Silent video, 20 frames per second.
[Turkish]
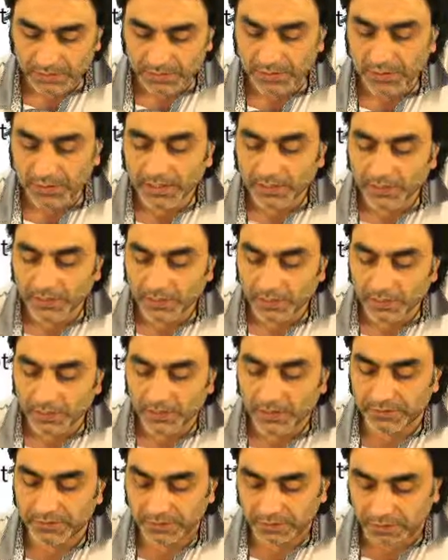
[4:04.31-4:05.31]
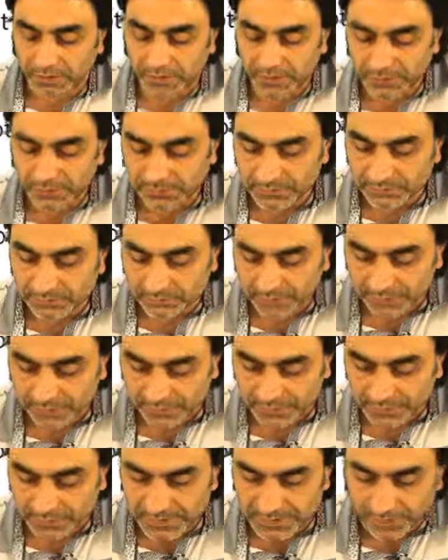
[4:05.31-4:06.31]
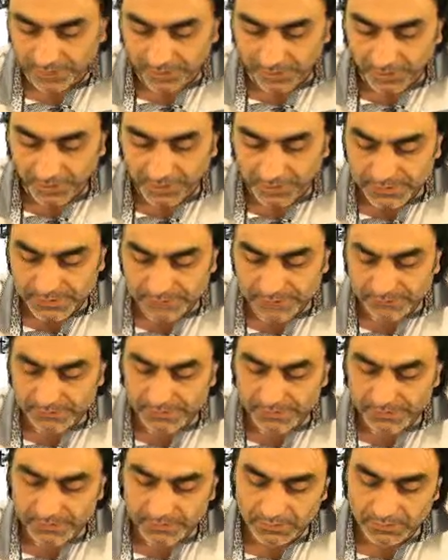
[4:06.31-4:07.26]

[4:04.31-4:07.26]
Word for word: And that we have not transpassed